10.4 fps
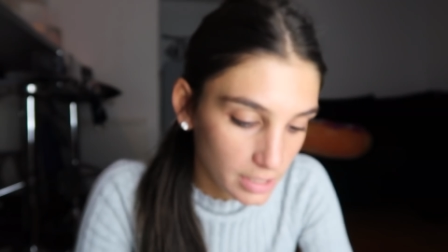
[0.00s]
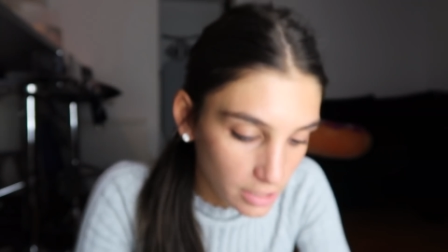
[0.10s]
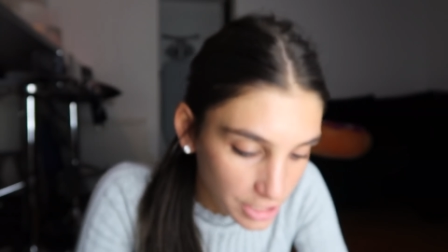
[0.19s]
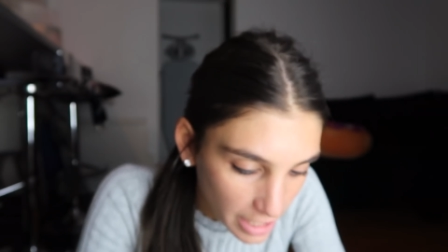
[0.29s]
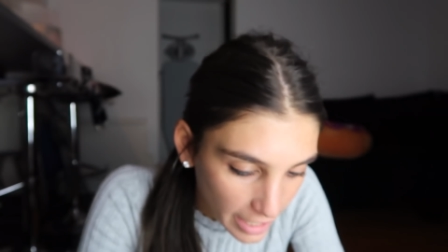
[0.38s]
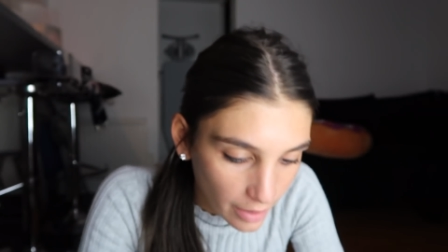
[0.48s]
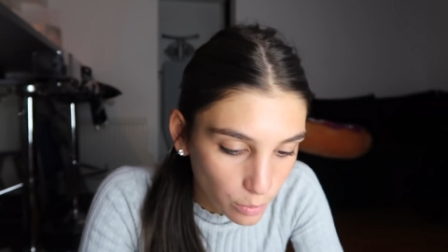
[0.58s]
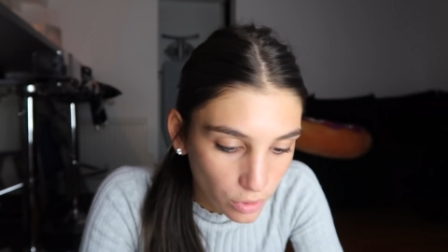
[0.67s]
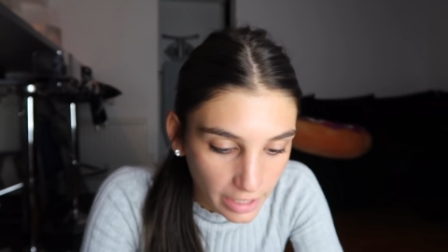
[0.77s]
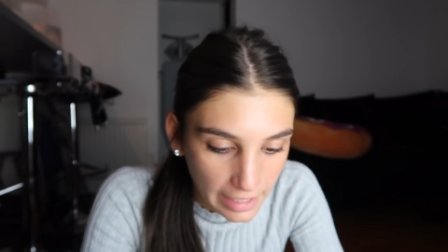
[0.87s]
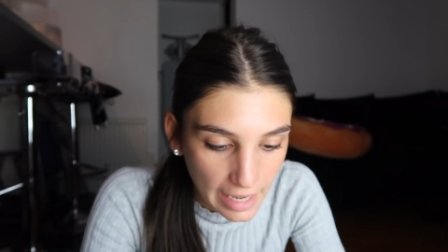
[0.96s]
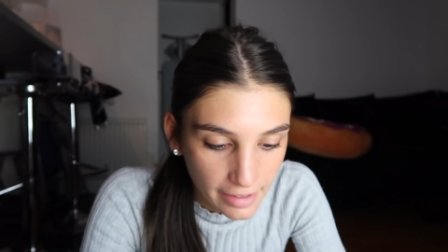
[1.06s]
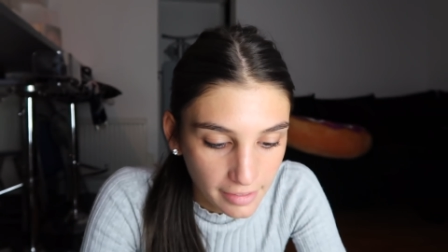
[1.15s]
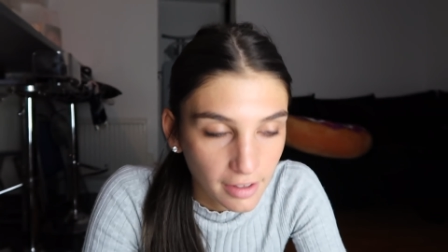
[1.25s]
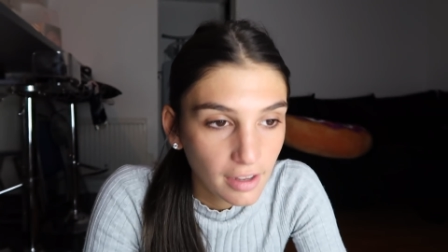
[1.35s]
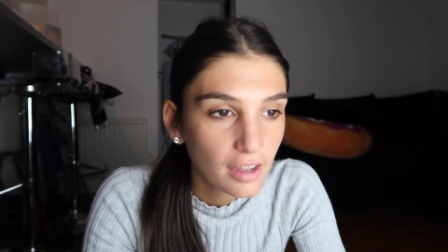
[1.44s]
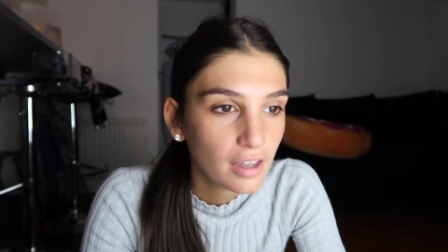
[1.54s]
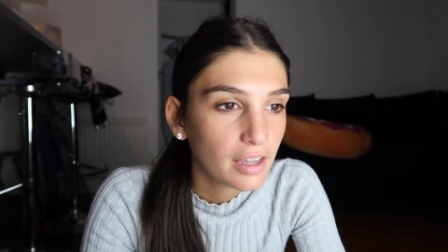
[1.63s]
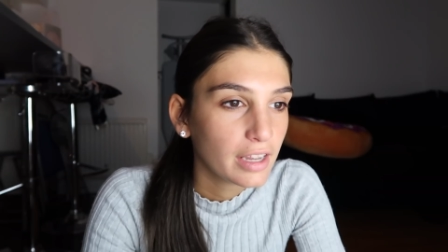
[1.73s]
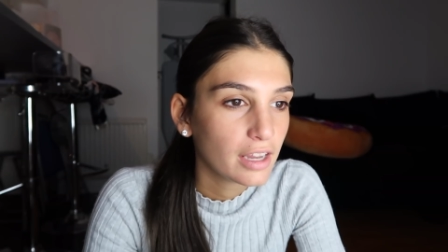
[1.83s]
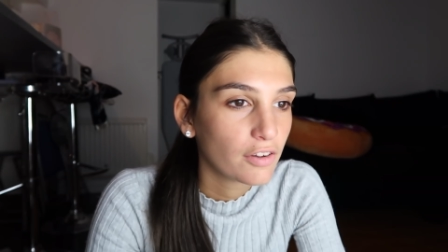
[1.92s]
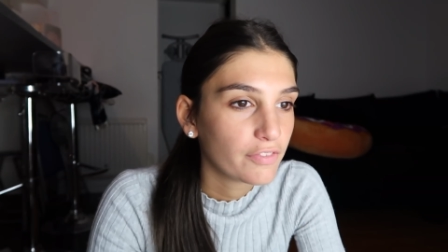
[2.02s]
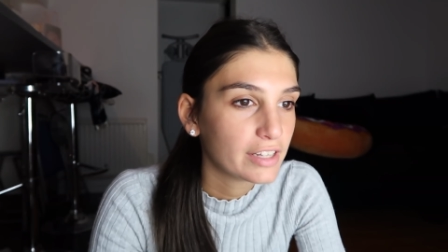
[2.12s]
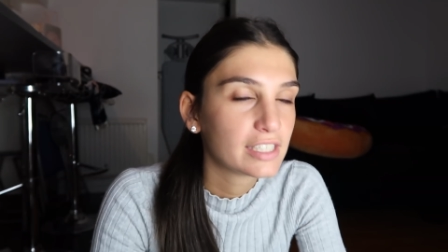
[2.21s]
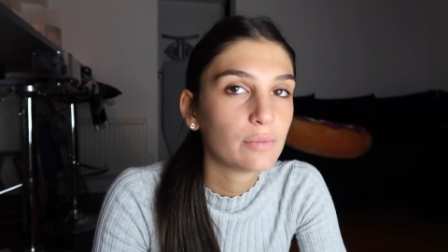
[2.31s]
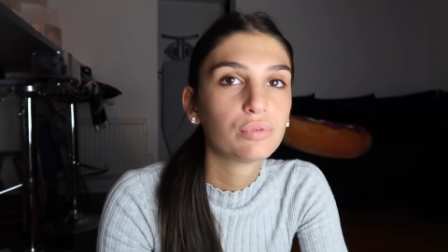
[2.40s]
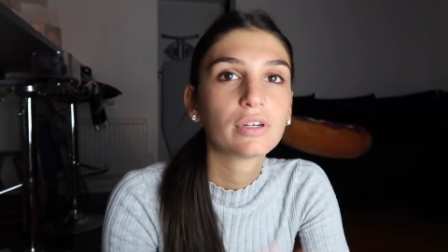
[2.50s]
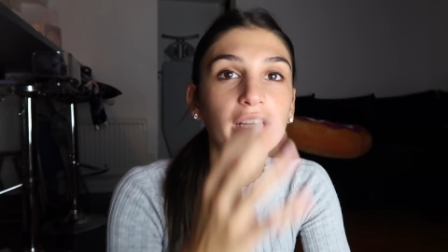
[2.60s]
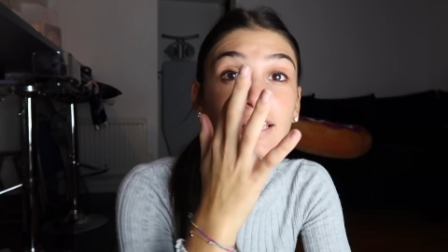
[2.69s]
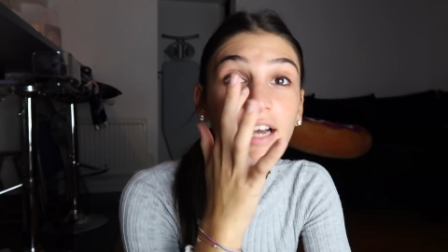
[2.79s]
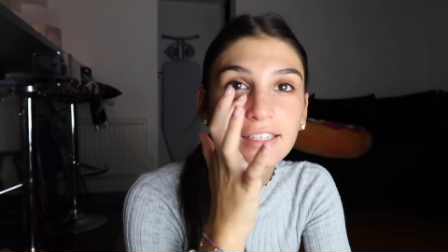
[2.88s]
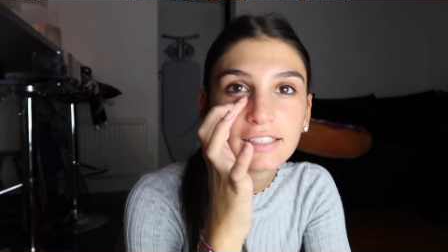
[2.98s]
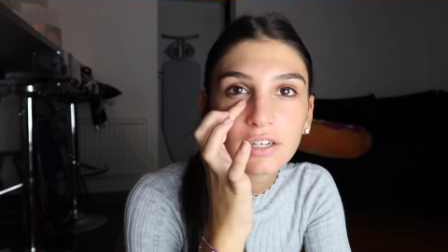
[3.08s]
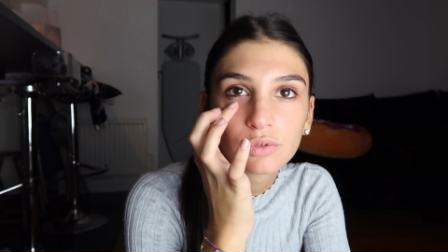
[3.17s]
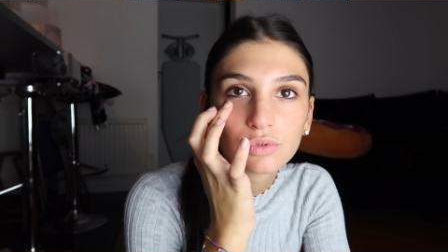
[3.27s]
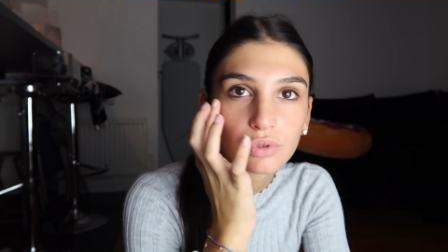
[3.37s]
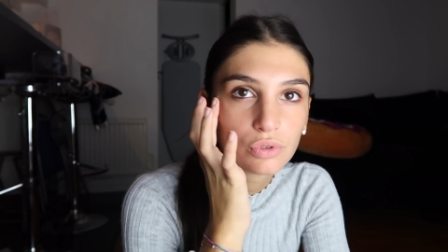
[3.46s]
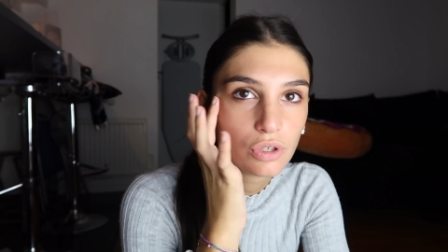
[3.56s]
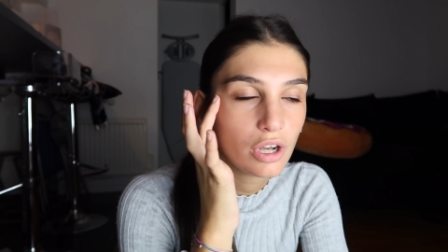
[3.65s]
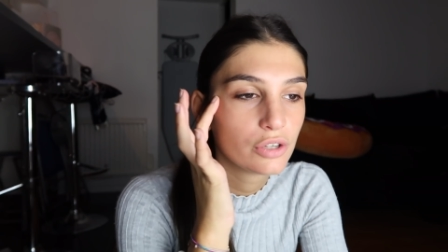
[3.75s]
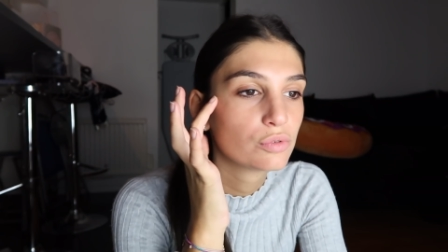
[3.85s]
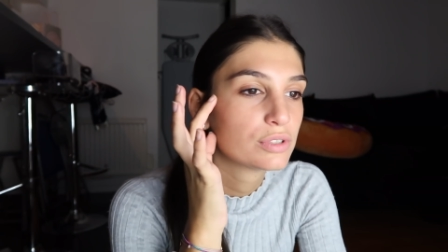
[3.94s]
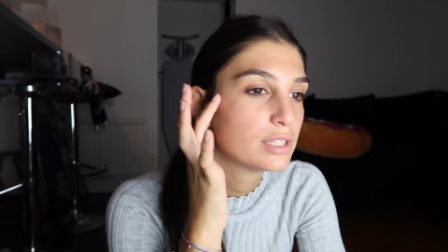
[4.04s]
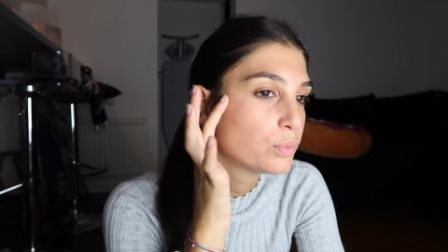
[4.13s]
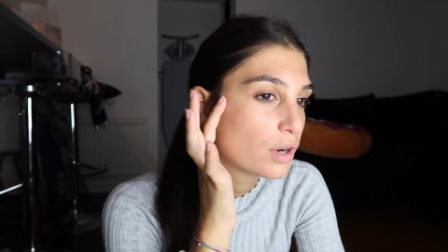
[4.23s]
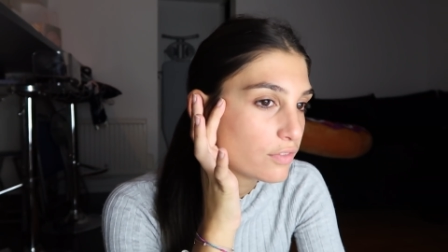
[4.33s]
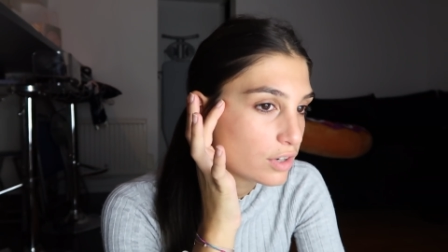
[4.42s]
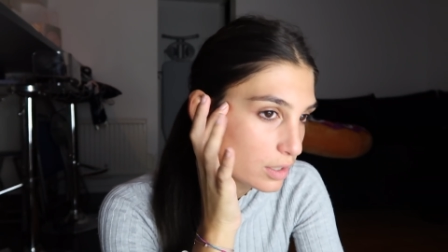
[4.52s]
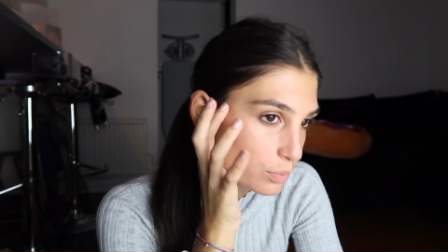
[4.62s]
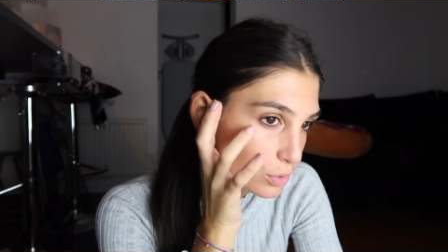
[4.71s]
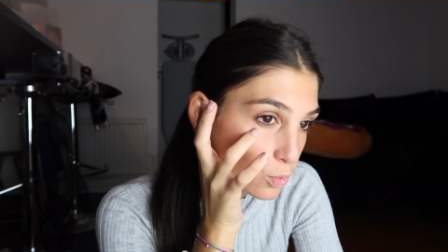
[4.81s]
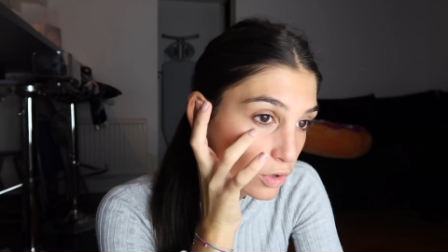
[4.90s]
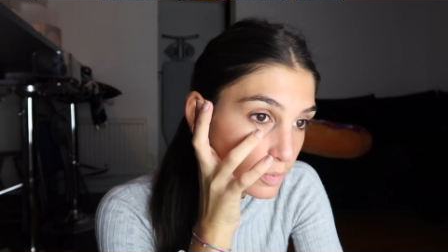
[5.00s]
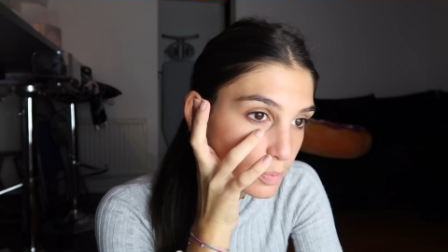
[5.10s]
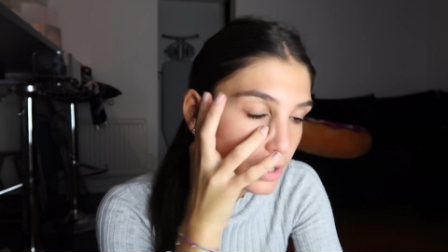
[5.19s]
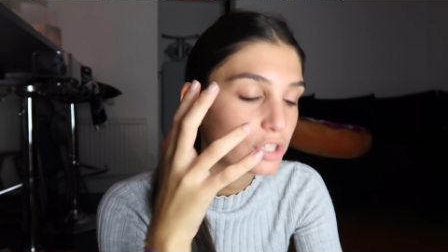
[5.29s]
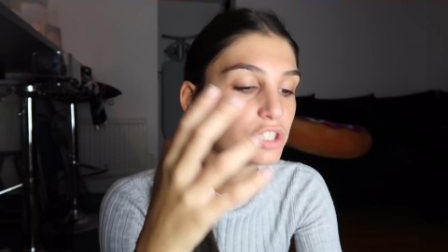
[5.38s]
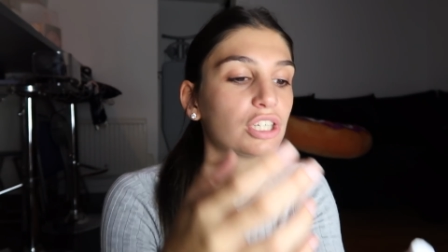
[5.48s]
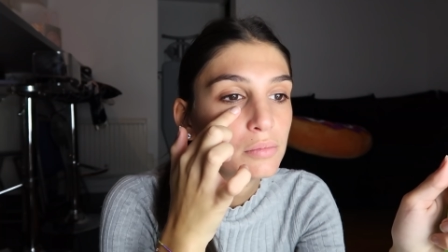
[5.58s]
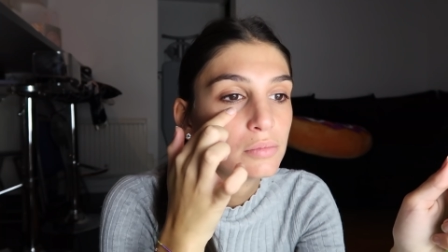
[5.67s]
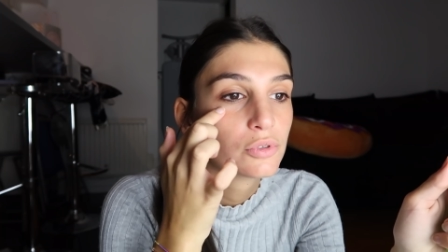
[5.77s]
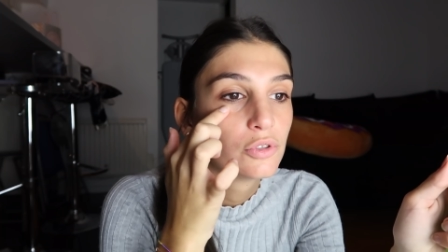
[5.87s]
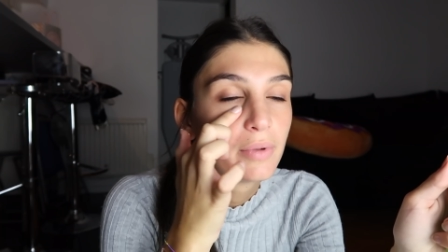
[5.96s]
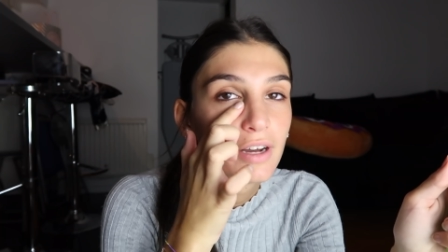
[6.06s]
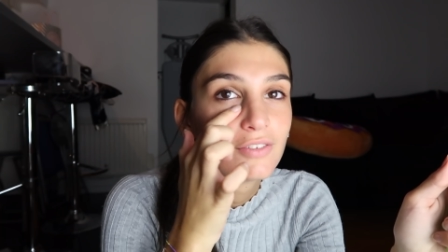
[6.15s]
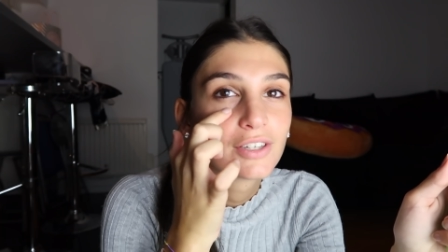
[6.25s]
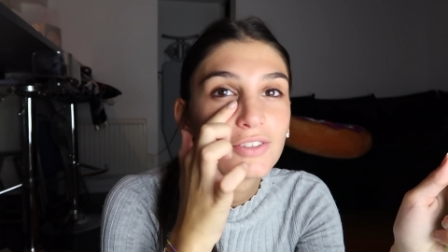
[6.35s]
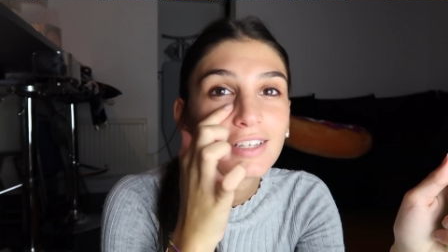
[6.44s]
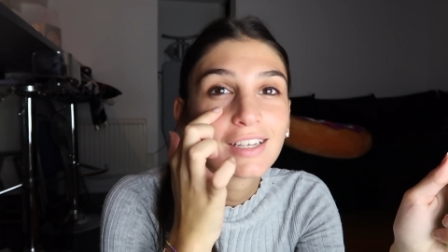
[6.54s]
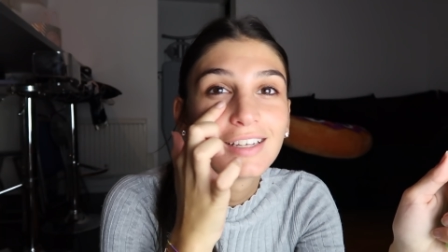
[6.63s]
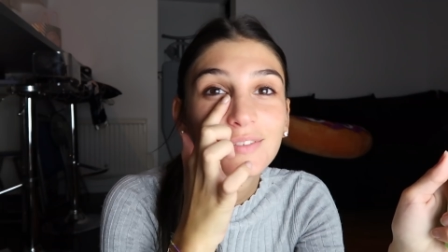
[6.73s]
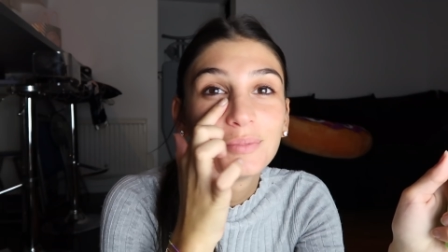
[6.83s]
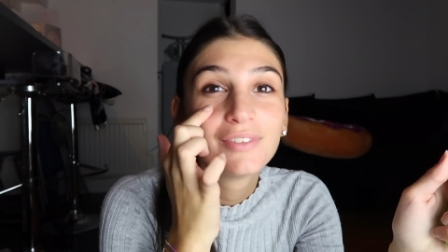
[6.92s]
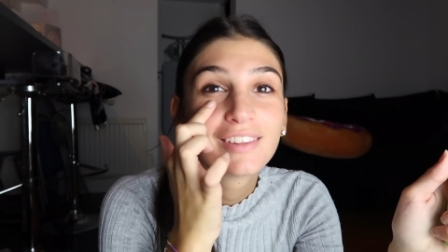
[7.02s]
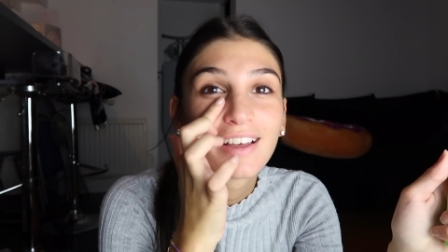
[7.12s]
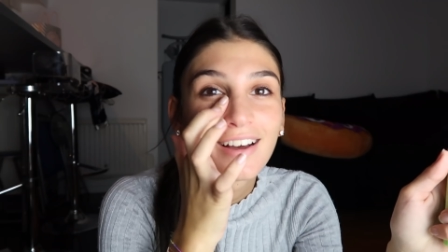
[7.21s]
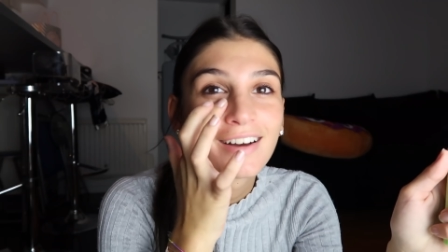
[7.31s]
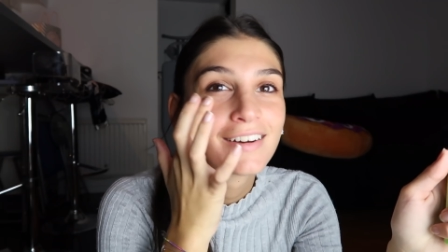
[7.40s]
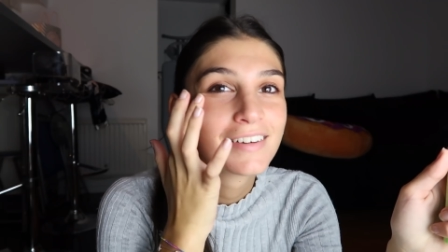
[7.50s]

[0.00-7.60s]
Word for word: C'est chez Herborian. Et en fait c'est pour hydrater le contour de l'œil, donc c'est pour avoir un peu moins de poche. Pour ne pas avoir de rides plus tard.